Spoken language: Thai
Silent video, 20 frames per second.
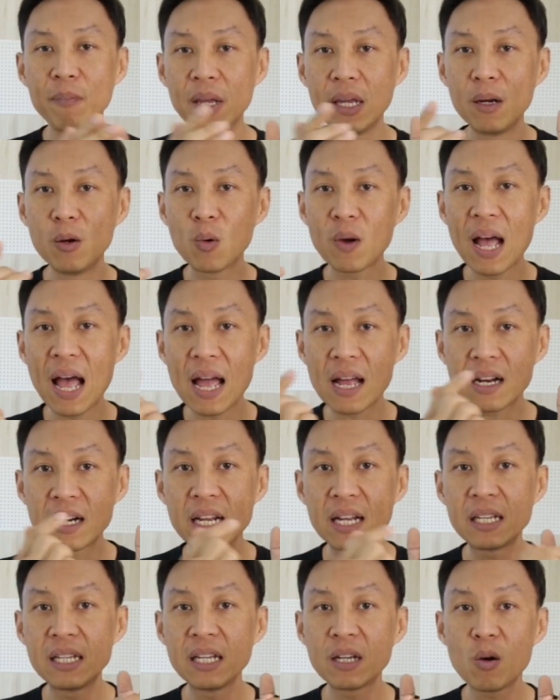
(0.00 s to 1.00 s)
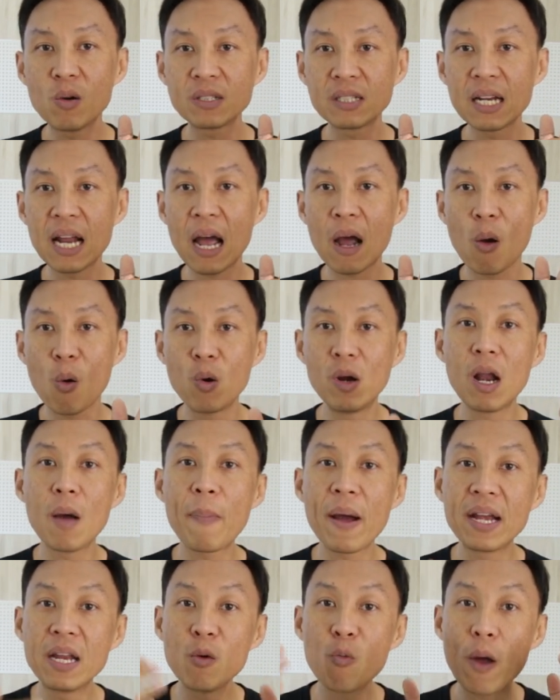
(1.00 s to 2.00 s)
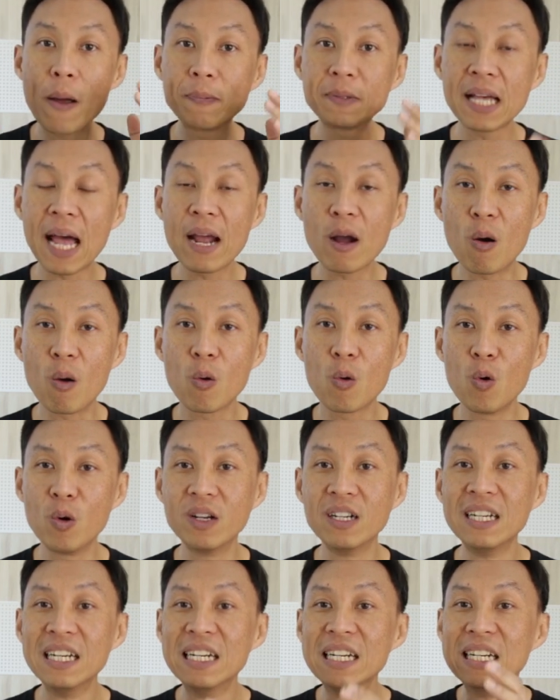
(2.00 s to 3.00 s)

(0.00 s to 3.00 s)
มีลูกค้าคลิกที่โฆษณาของคุณแล้วไปที่เว็บไซต์ของคุณ